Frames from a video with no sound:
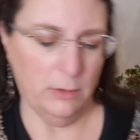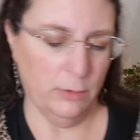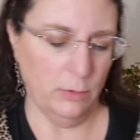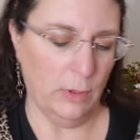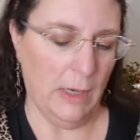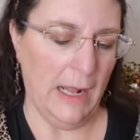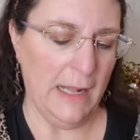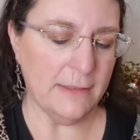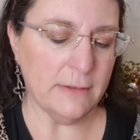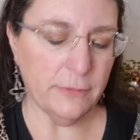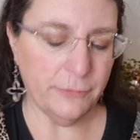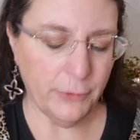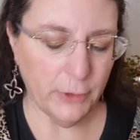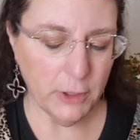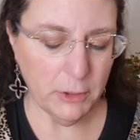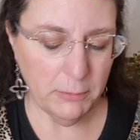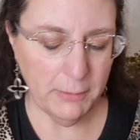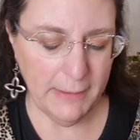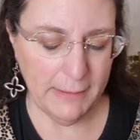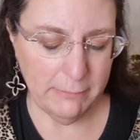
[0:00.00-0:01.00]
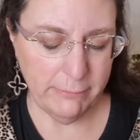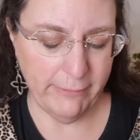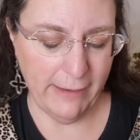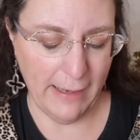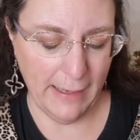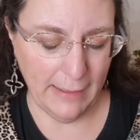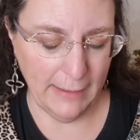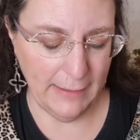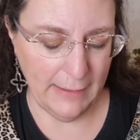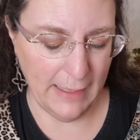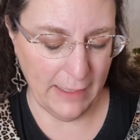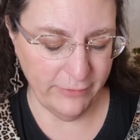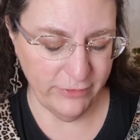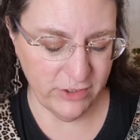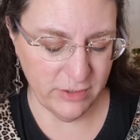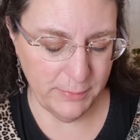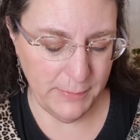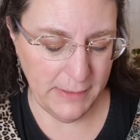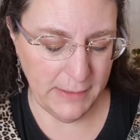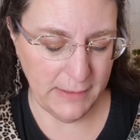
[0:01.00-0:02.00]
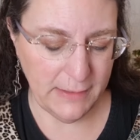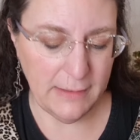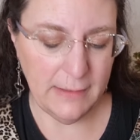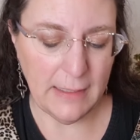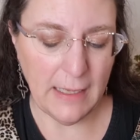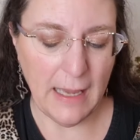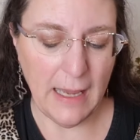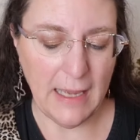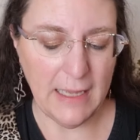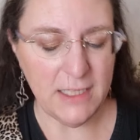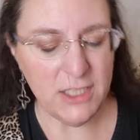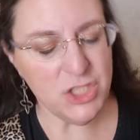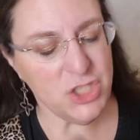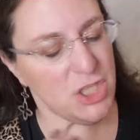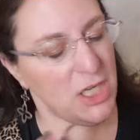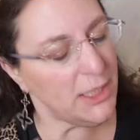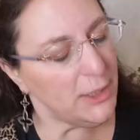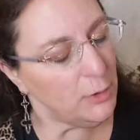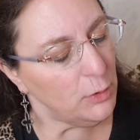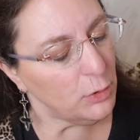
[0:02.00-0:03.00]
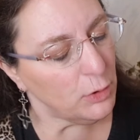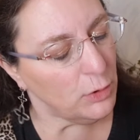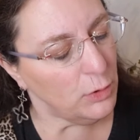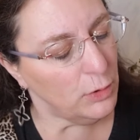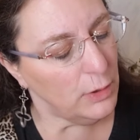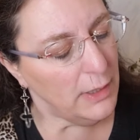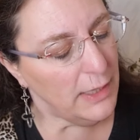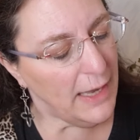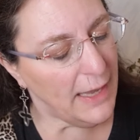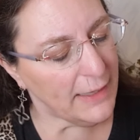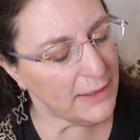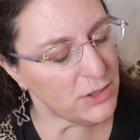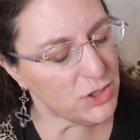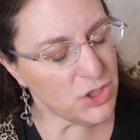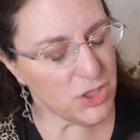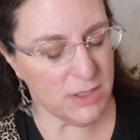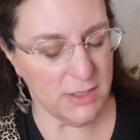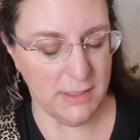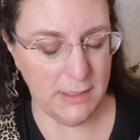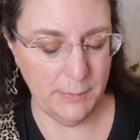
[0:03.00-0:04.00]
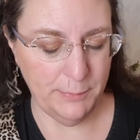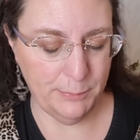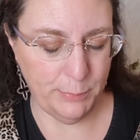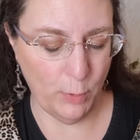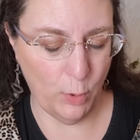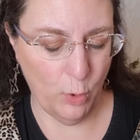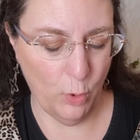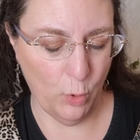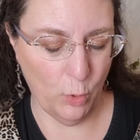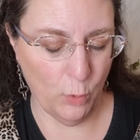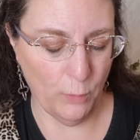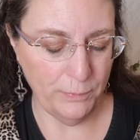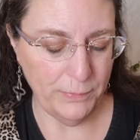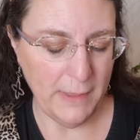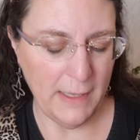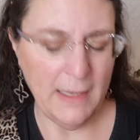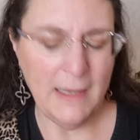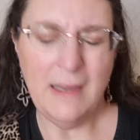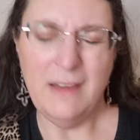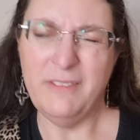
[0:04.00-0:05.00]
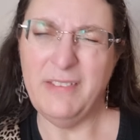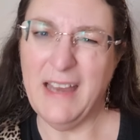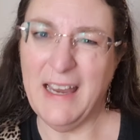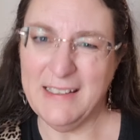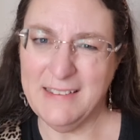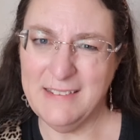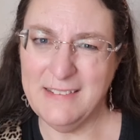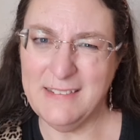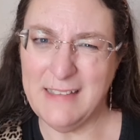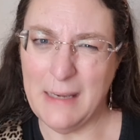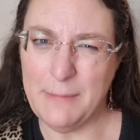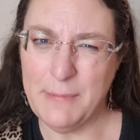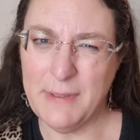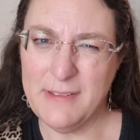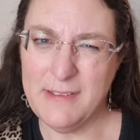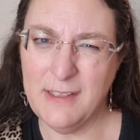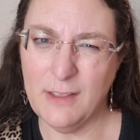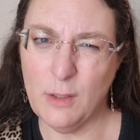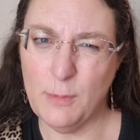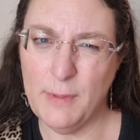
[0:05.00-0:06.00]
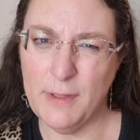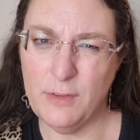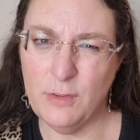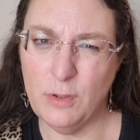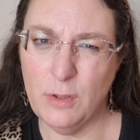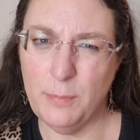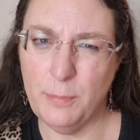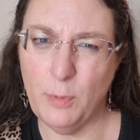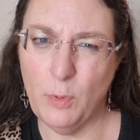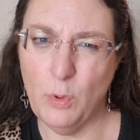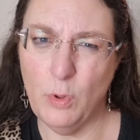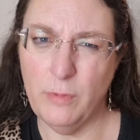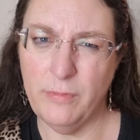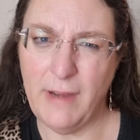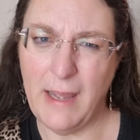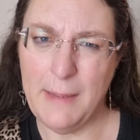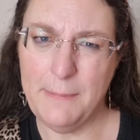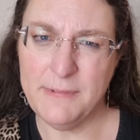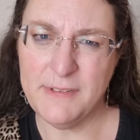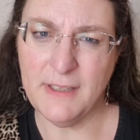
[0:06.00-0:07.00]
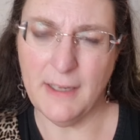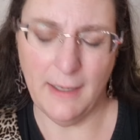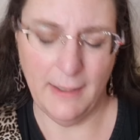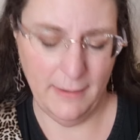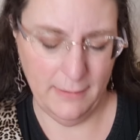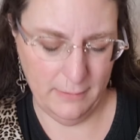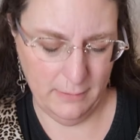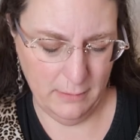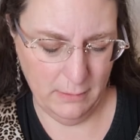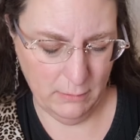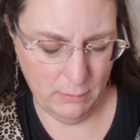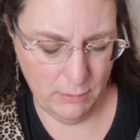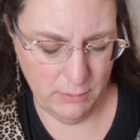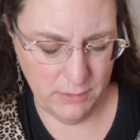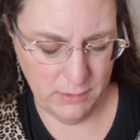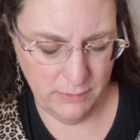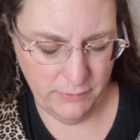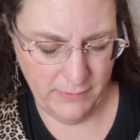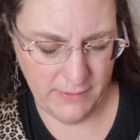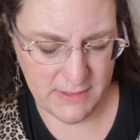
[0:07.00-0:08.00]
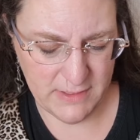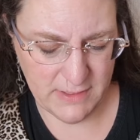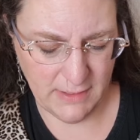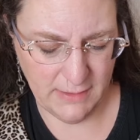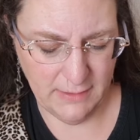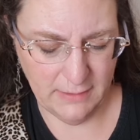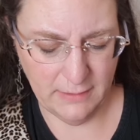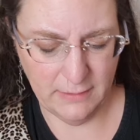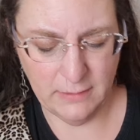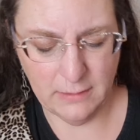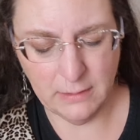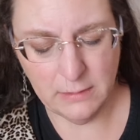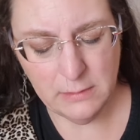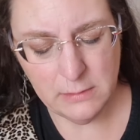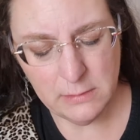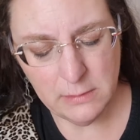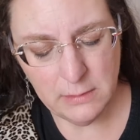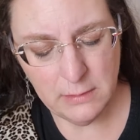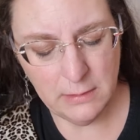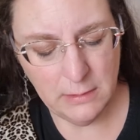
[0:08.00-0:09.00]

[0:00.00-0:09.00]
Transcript: So, also von Rival Loves Me die Eyeshadow Collection, die Boho. Wir hatten damals ja nochmal so eine Boho Vibes Reihe, ne? Könnt ihr euch vielleicht dran erinnern?